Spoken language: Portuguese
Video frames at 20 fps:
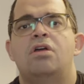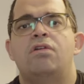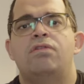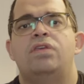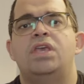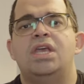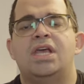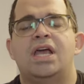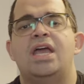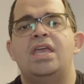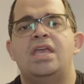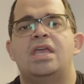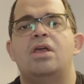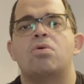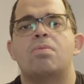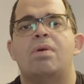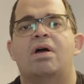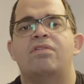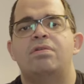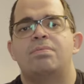fica aí
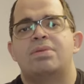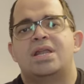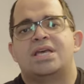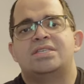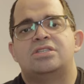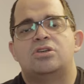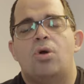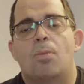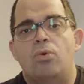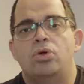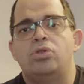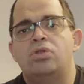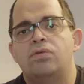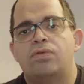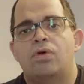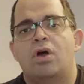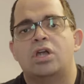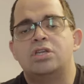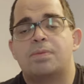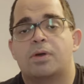com uma vibração muito
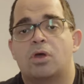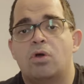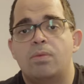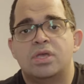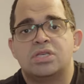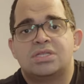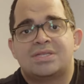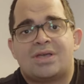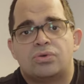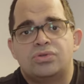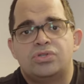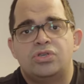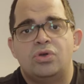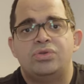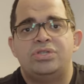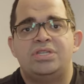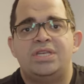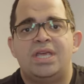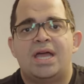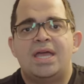forte para começar o
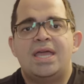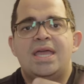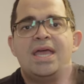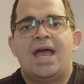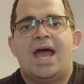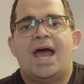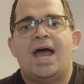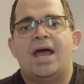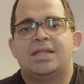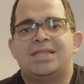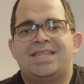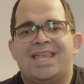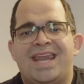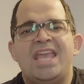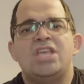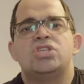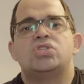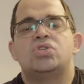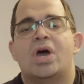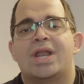seu dia
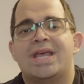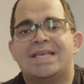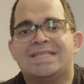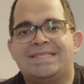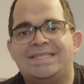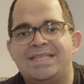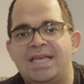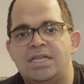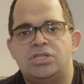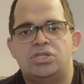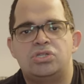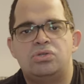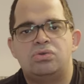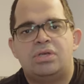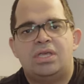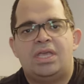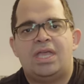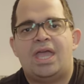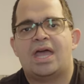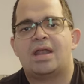3 horas antes
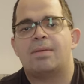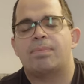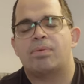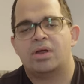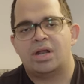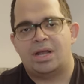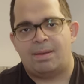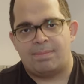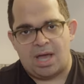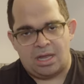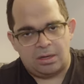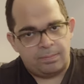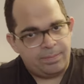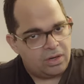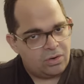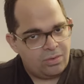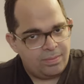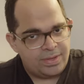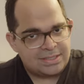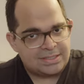do que era programado
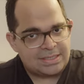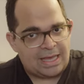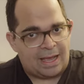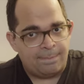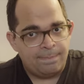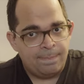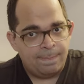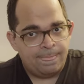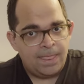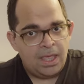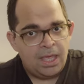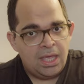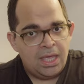para começar?